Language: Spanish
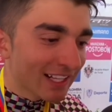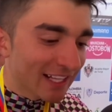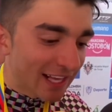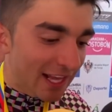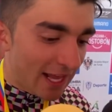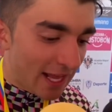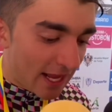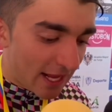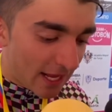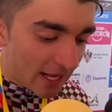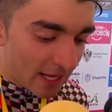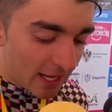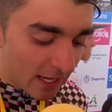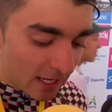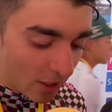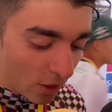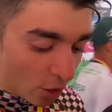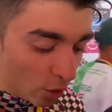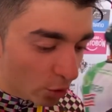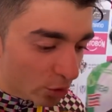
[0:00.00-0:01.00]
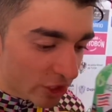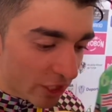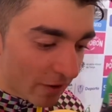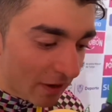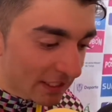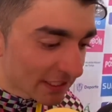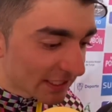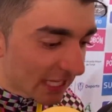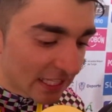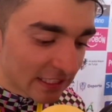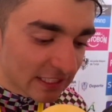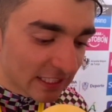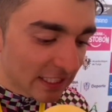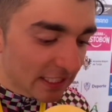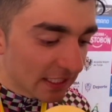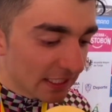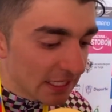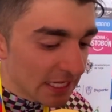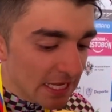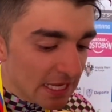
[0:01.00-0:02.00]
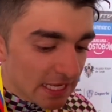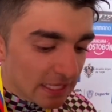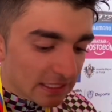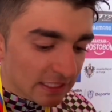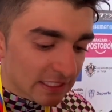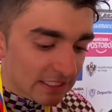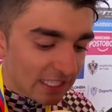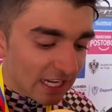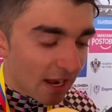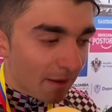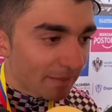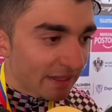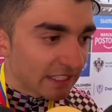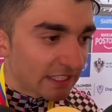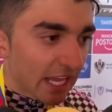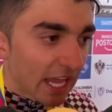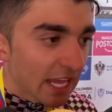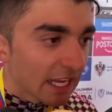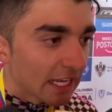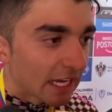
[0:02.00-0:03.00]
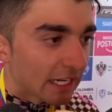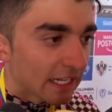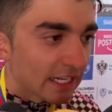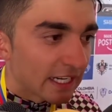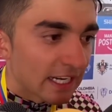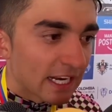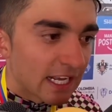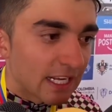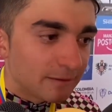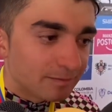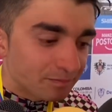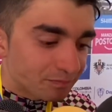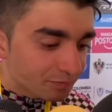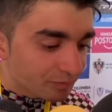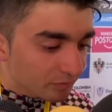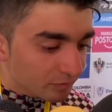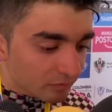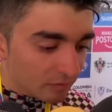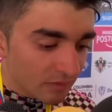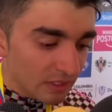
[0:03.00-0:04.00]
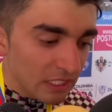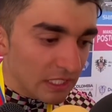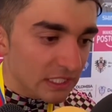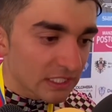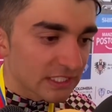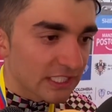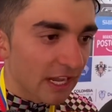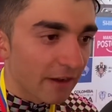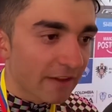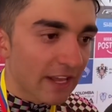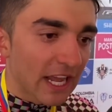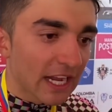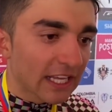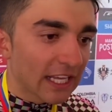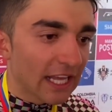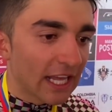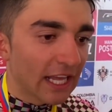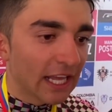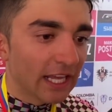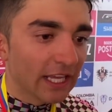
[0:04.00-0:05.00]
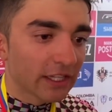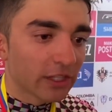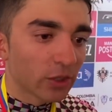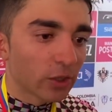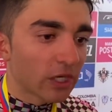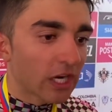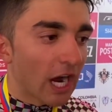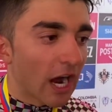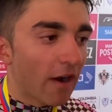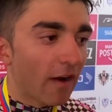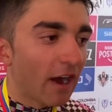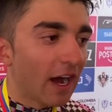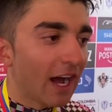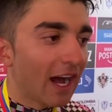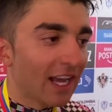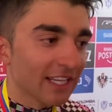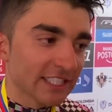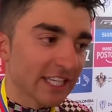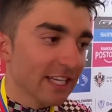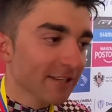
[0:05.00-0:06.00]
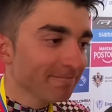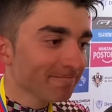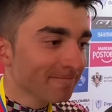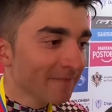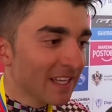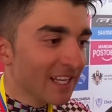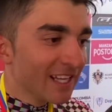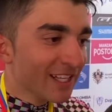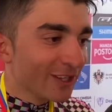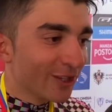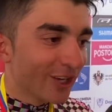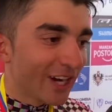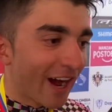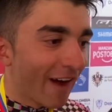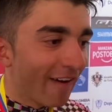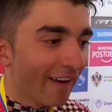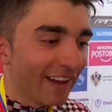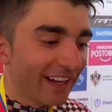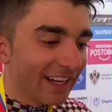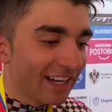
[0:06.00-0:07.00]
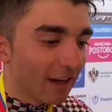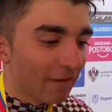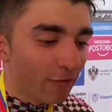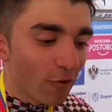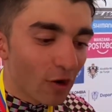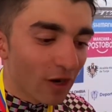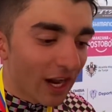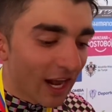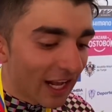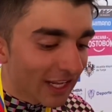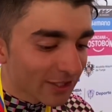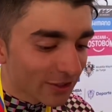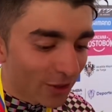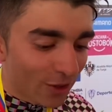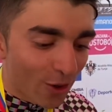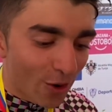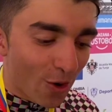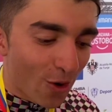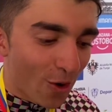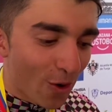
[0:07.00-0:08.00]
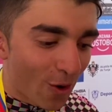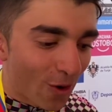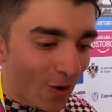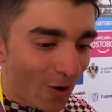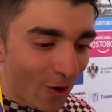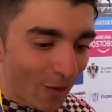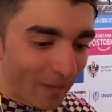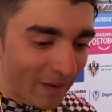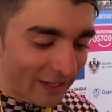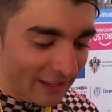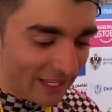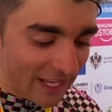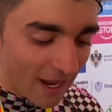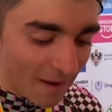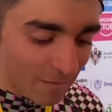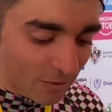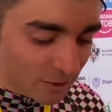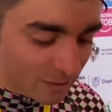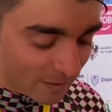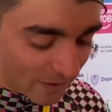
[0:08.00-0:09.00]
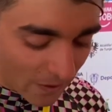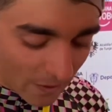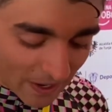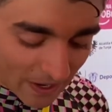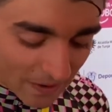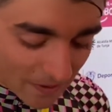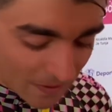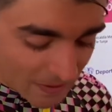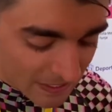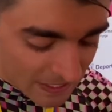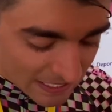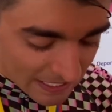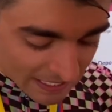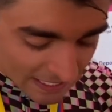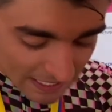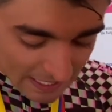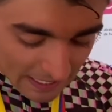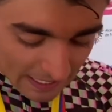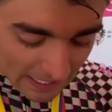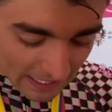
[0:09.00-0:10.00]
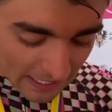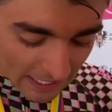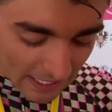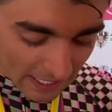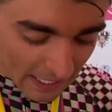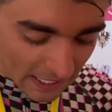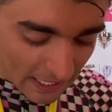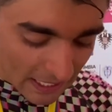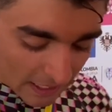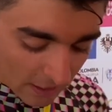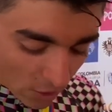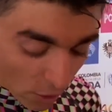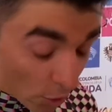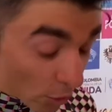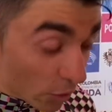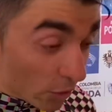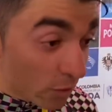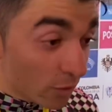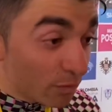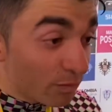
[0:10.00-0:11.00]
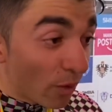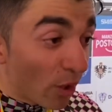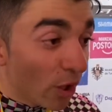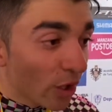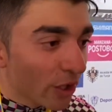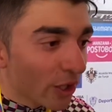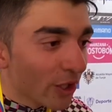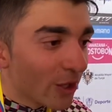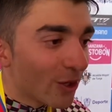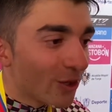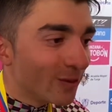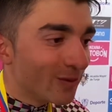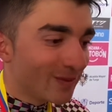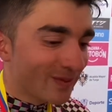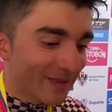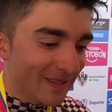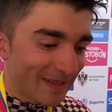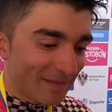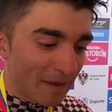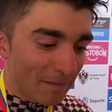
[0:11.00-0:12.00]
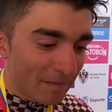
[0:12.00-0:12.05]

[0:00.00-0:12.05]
que lo luché bastante desde la mitad de carrera, sabía que tocaba así, tocaba ir a fulgas o, perdíamos, pero bueno, eh, logro un podio, mi